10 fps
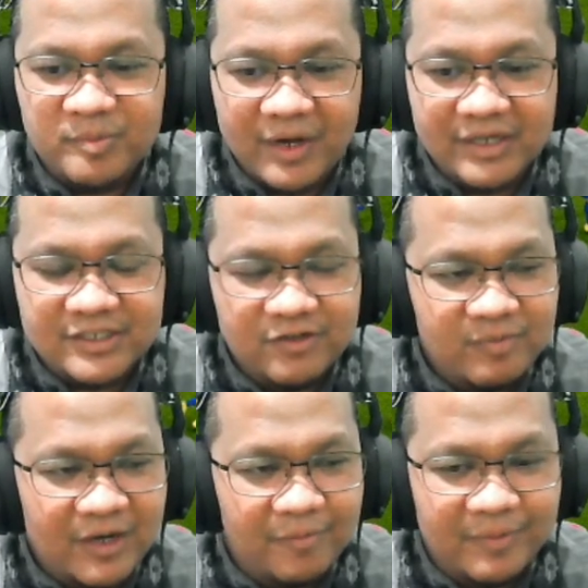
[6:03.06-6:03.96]
impresif
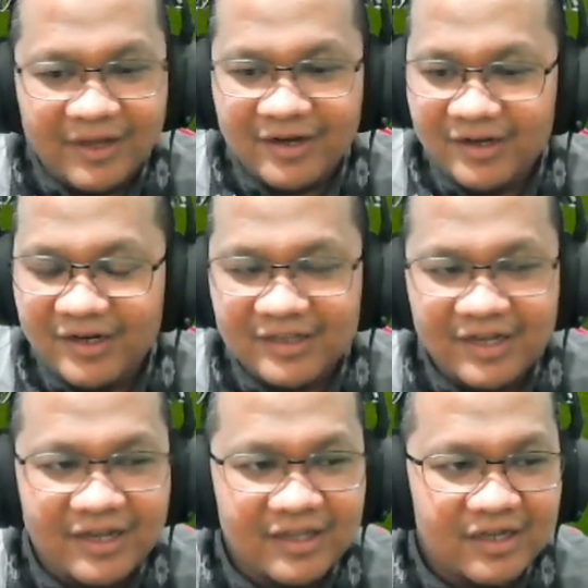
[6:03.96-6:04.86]
penampilan lini
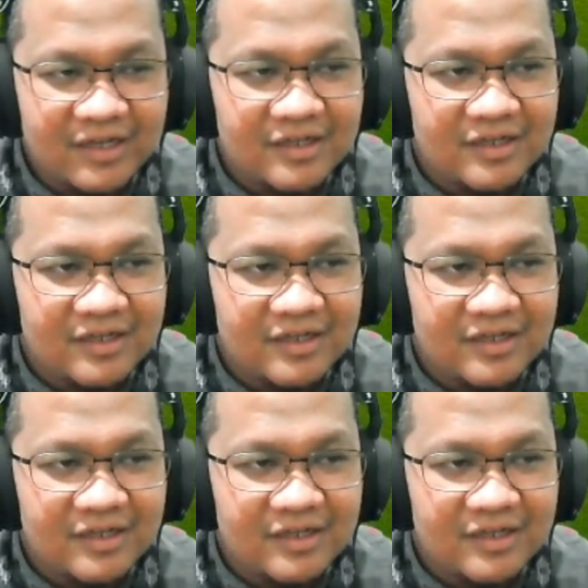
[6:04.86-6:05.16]
tengah kita.